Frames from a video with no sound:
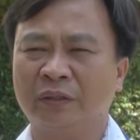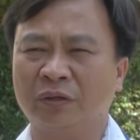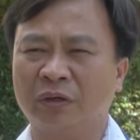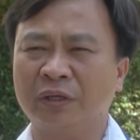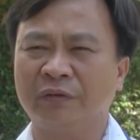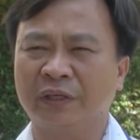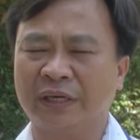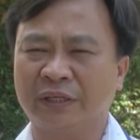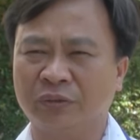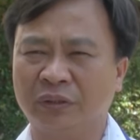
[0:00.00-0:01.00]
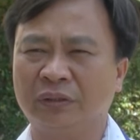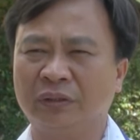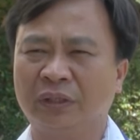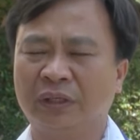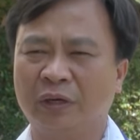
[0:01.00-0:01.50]
cho cái việc sản xuất
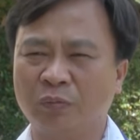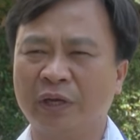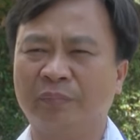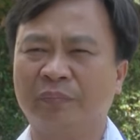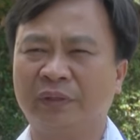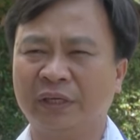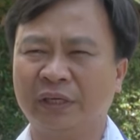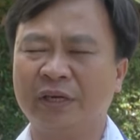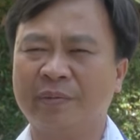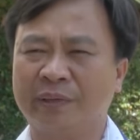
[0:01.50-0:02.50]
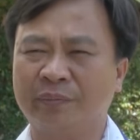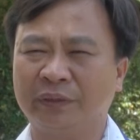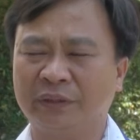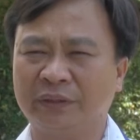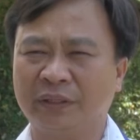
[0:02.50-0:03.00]
nông nghiệp trên địa bàn
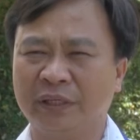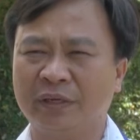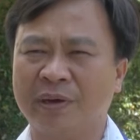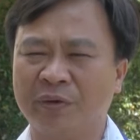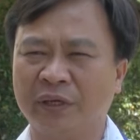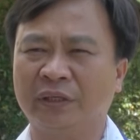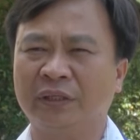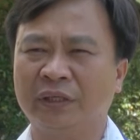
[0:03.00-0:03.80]
trên địa bàn huyện